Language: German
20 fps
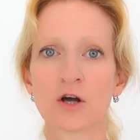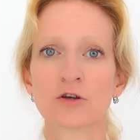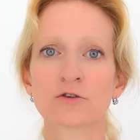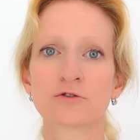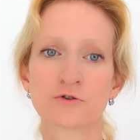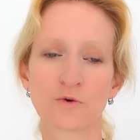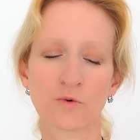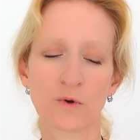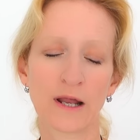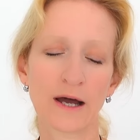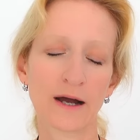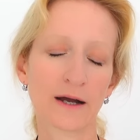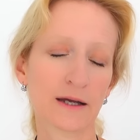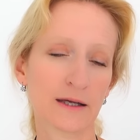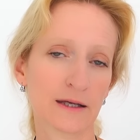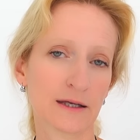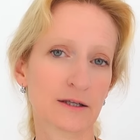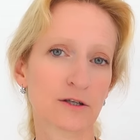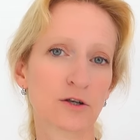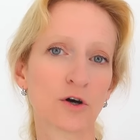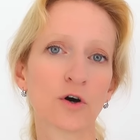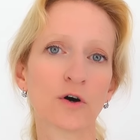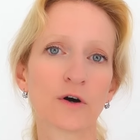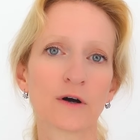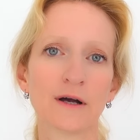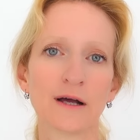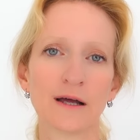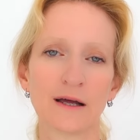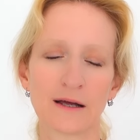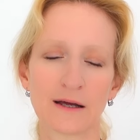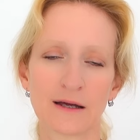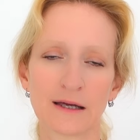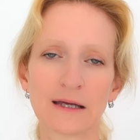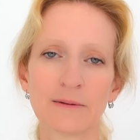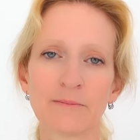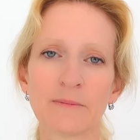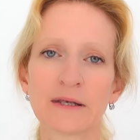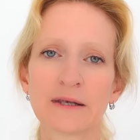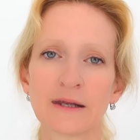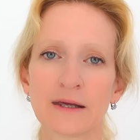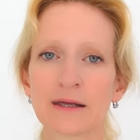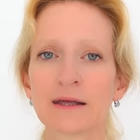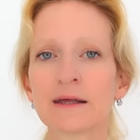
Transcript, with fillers: solange ich noch mit der